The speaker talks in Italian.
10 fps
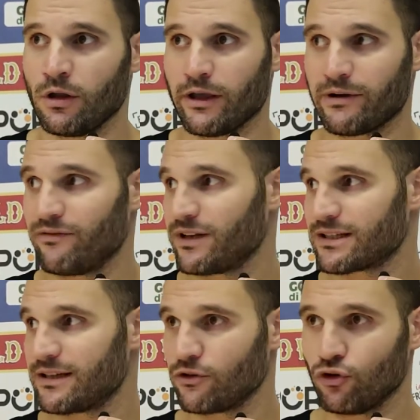è un
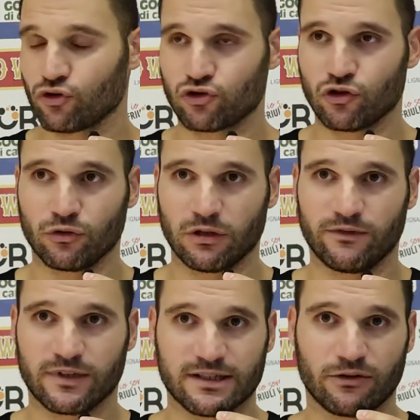avversario ostico, un
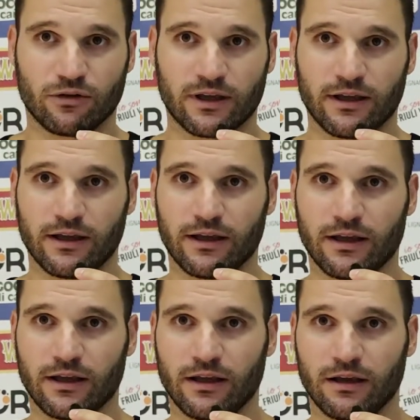avversario
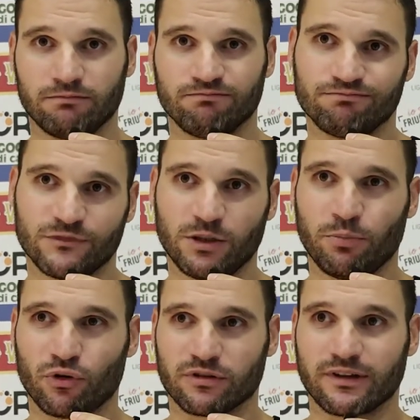che ti
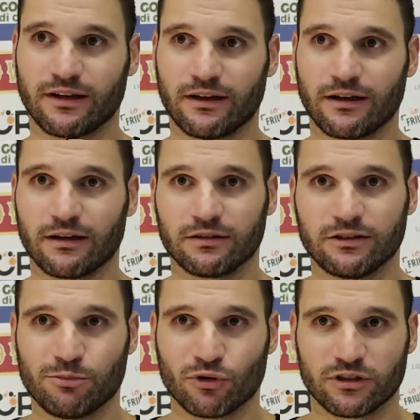porta,
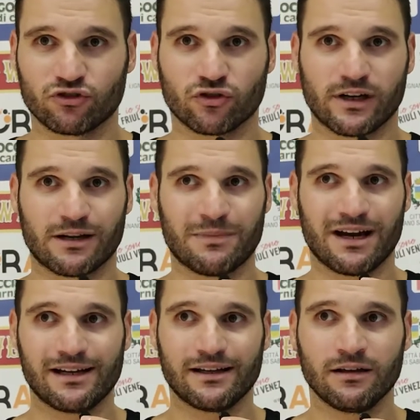ti porta a giocare
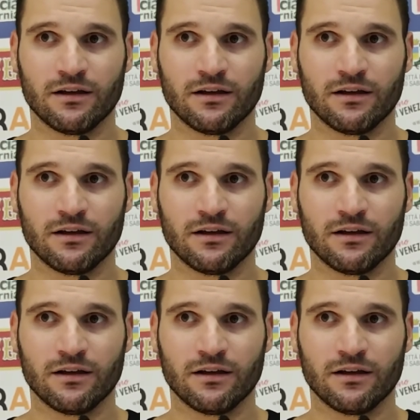male